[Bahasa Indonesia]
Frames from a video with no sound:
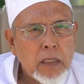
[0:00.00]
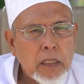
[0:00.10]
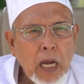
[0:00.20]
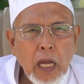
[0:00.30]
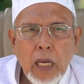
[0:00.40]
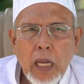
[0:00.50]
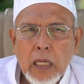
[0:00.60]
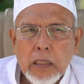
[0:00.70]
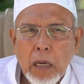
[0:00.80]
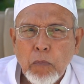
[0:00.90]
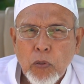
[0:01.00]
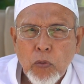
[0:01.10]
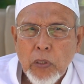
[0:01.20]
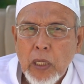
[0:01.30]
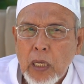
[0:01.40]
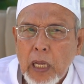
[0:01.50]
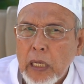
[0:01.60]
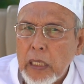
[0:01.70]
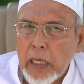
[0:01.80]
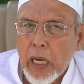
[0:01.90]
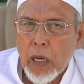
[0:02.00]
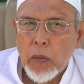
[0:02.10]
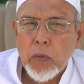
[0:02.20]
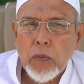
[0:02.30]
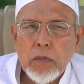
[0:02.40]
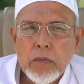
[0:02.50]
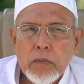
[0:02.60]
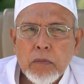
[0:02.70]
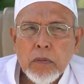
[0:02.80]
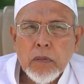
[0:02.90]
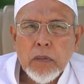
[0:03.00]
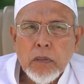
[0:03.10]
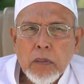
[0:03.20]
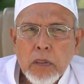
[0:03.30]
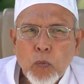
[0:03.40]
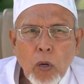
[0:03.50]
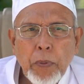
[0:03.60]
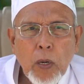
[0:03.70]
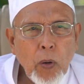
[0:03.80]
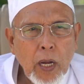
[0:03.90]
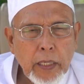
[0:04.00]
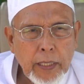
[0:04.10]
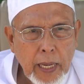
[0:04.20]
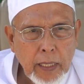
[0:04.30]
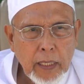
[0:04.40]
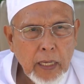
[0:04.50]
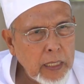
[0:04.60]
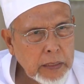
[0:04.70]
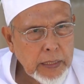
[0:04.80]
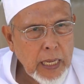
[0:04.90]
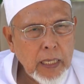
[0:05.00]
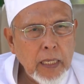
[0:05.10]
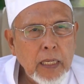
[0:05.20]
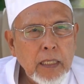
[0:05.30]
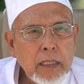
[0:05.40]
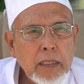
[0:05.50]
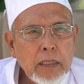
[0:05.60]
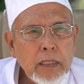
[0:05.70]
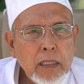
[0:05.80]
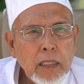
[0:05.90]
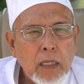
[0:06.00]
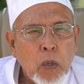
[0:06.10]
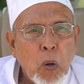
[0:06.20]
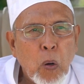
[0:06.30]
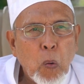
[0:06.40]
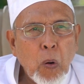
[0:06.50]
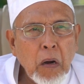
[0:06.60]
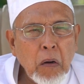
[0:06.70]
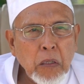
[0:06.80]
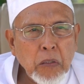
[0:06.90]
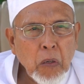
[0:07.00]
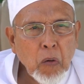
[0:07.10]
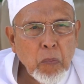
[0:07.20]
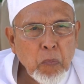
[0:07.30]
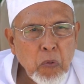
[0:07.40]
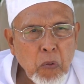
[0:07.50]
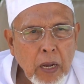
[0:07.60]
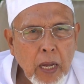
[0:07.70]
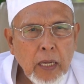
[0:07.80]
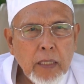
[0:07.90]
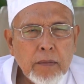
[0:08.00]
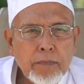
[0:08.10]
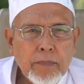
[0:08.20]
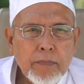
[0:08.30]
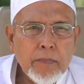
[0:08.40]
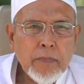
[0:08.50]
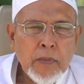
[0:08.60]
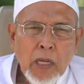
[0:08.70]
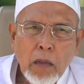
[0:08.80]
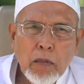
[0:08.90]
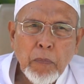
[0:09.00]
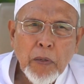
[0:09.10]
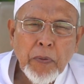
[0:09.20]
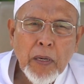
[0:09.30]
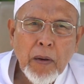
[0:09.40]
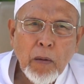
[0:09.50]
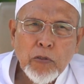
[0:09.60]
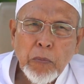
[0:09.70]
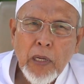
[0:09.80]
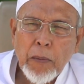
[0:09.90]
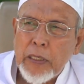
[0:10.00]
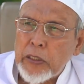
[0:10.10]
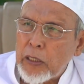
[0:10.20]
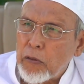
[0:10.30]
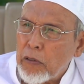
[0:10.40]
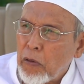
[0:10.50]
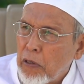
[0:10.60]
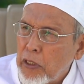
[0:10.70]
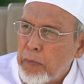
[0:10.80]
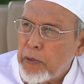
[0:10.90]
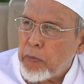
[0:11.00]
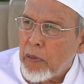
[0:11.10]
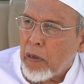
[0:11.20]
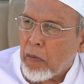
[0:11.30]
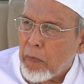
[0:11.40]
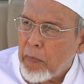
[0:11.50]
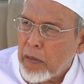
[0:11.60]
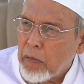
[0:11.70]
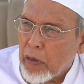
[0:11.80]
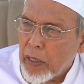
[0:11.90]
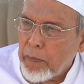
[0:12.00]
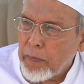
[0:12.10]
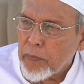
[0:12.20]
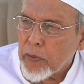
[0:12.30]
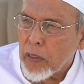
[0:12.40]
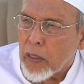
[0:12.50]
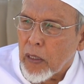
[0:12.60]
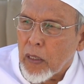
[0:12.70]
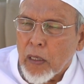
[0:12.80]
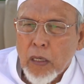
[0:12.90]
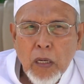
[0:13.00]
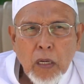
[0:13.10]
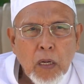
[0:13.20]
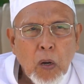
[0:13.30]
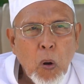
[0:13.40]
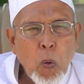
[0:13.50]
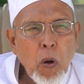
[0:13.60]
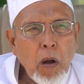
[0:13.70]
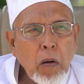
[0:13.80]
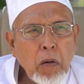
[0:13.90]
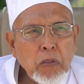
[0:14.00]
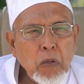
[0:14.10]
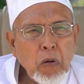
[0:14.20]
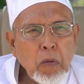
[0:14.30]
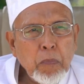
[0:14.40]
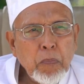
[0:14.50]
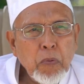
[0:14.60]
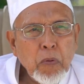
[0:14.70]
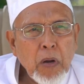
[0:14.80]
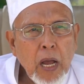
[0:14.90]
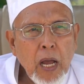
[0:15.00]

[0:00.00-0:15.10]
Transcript: alla ta'budu illa iyyahu wa bil walidaini ihsana wa qadara rabbuka Allah berfirman auzubillahi minasyaitonirrajim bismillahirrahmanirrahim wa qada rabbuka